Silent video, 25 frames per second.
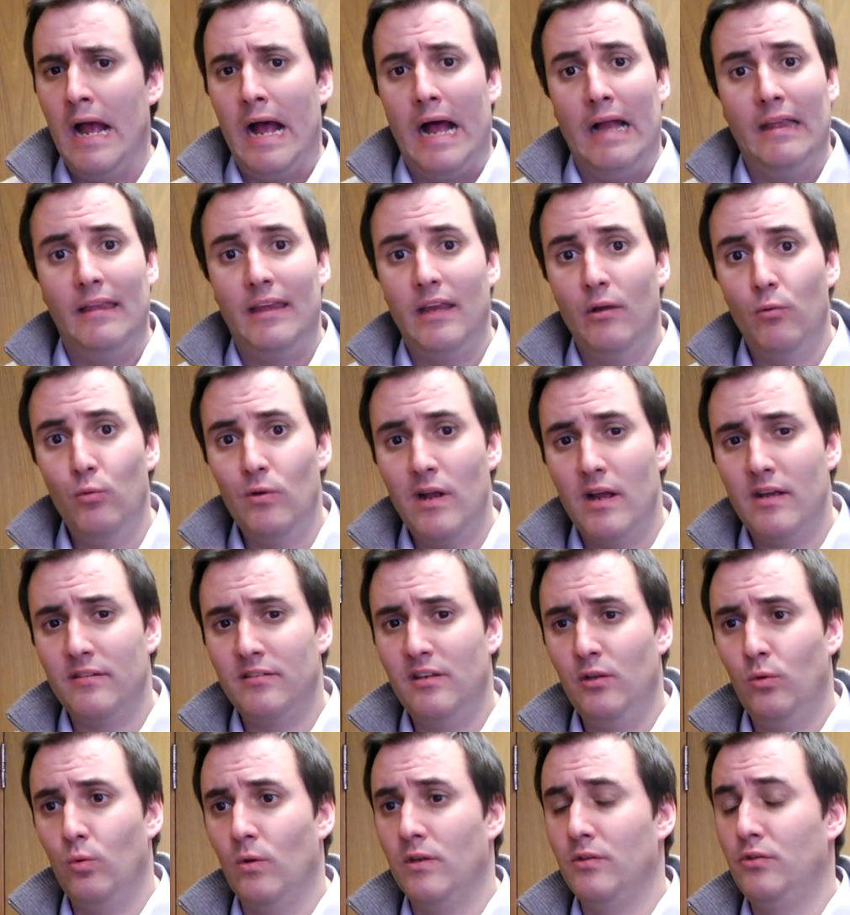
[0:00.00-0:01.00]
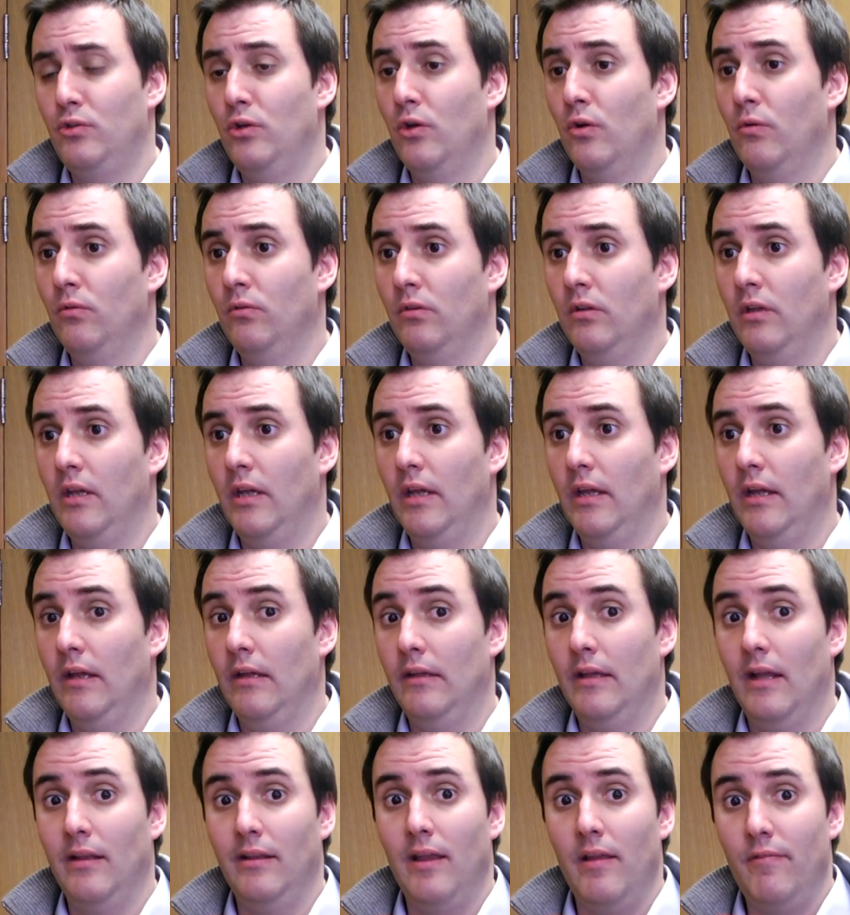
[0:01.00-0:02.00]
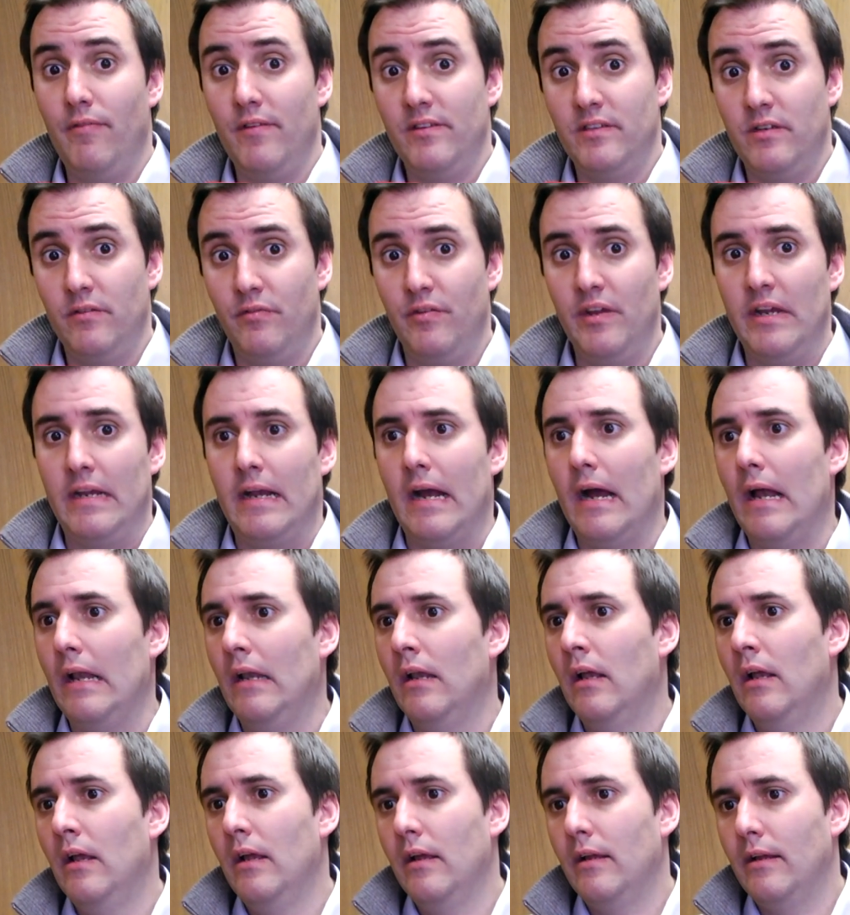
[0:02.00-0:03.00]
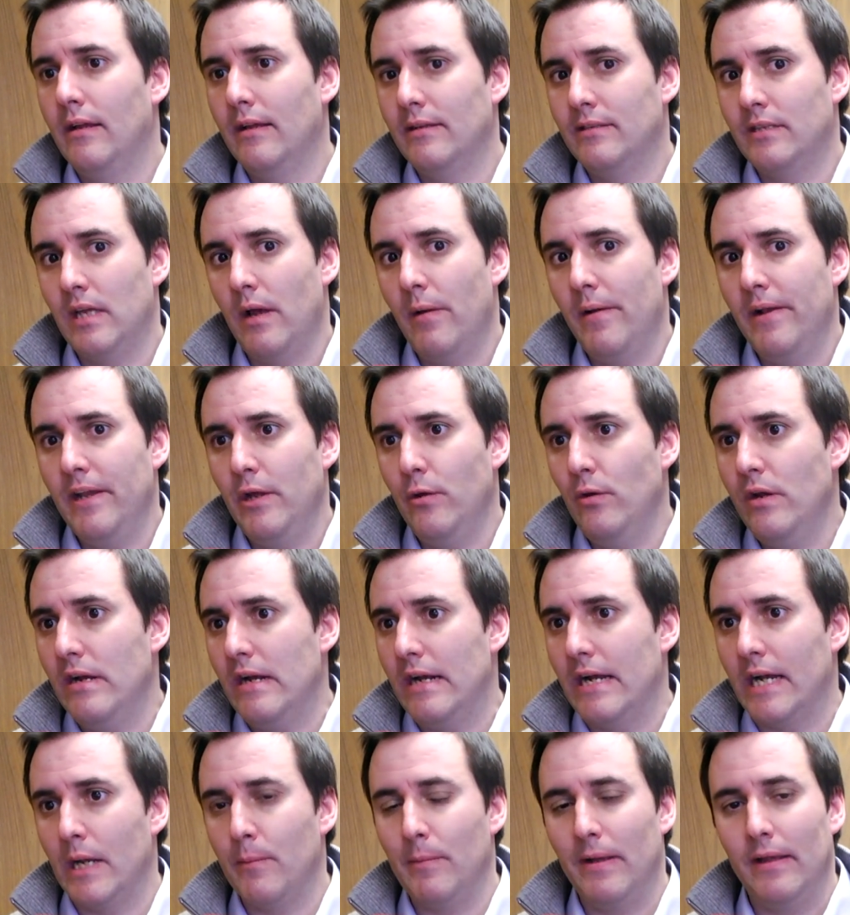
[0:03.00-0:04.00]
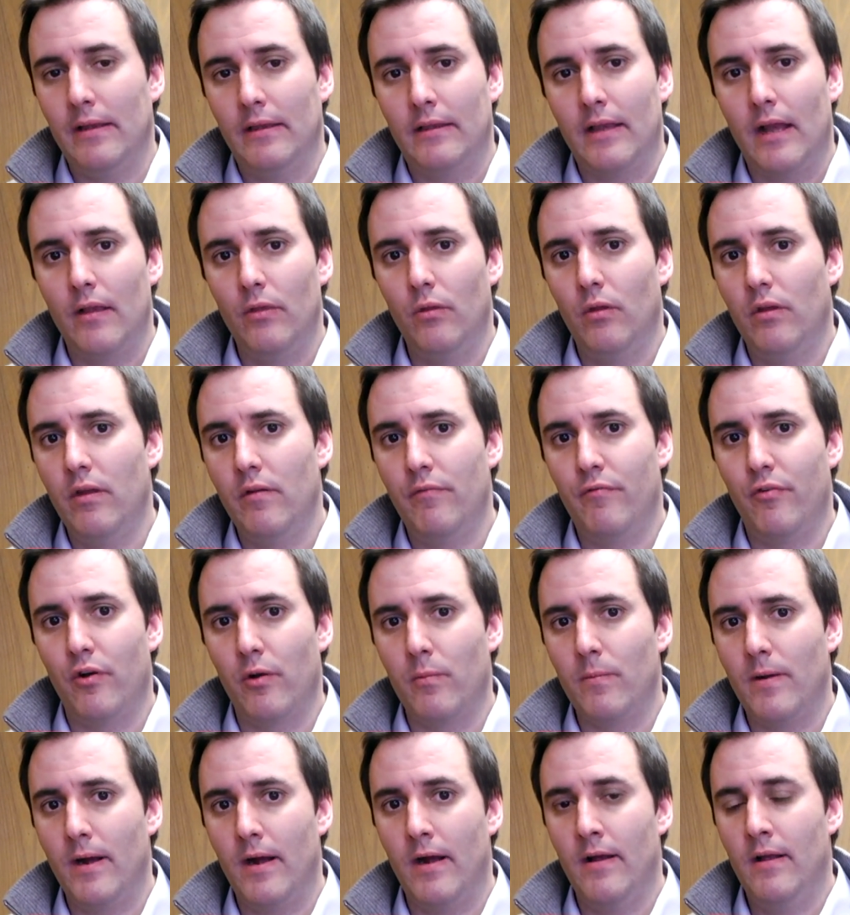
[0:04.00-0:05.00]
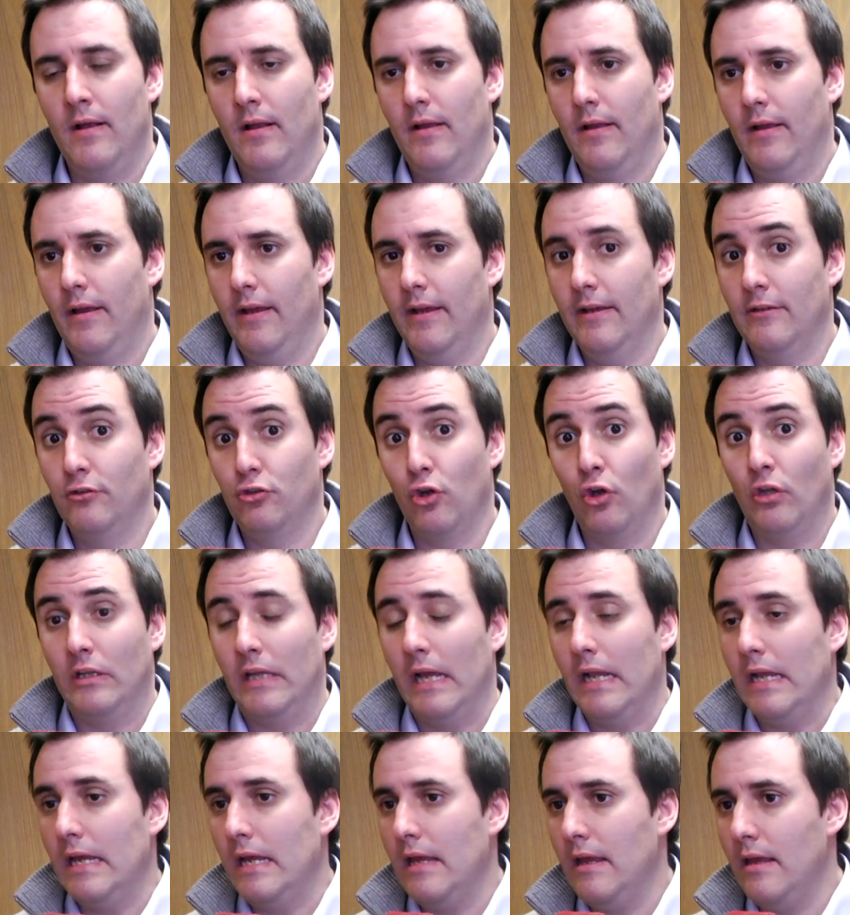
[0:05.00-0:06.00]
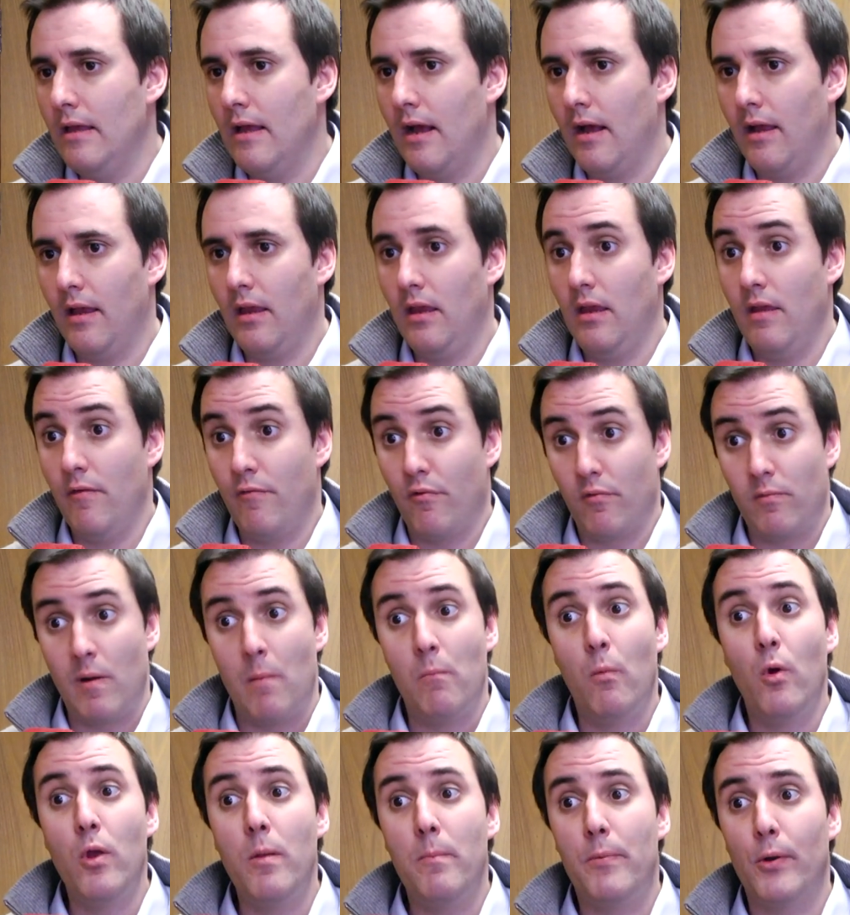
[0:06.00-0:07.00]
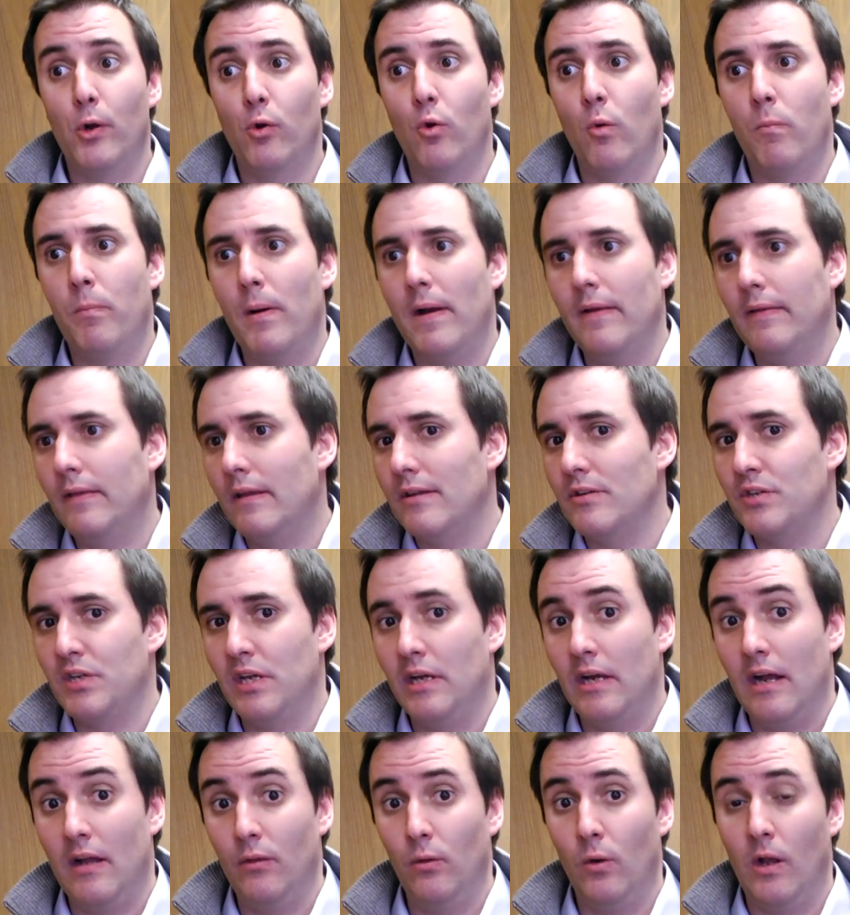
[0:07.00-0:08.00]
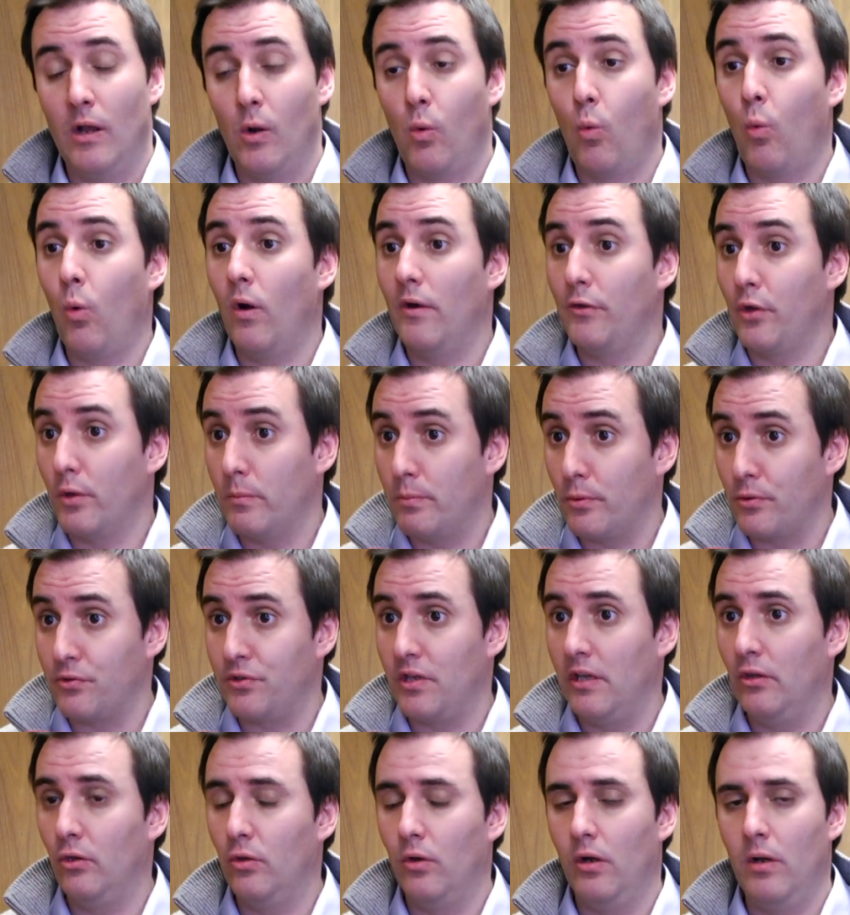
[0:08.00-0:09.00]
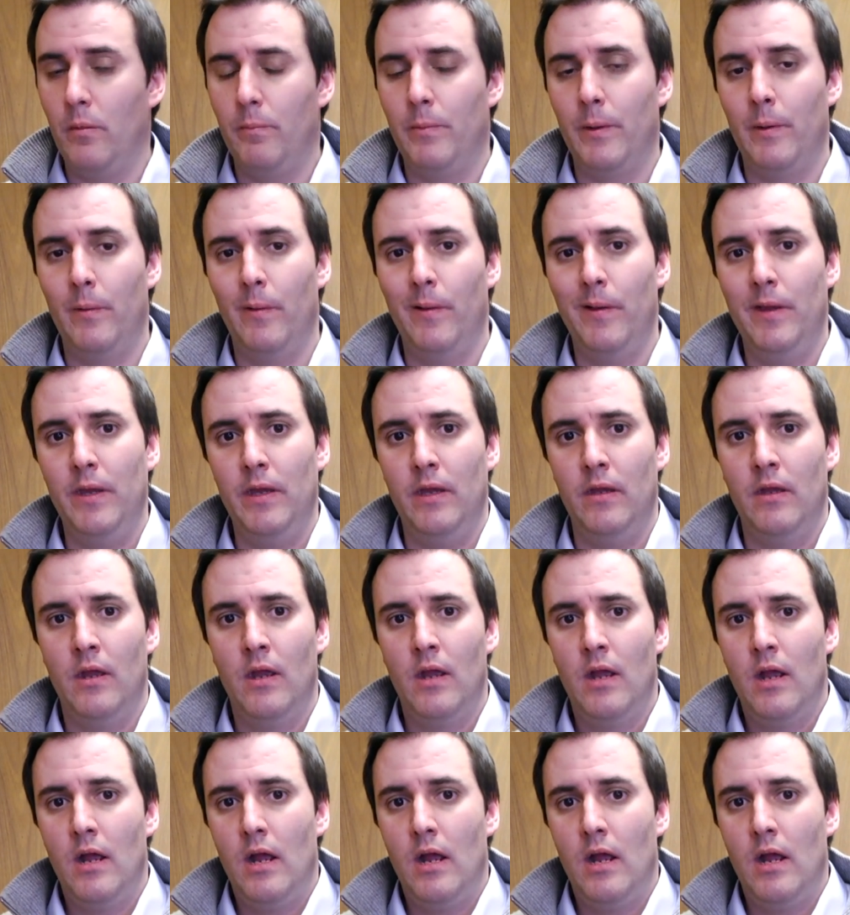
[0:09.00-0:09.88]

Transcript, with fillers: ante una situación del déficit fiscal que se ha venido incrementando de forma eh, sostenida y de forma muy preocupante, llegando al 4% del PBI,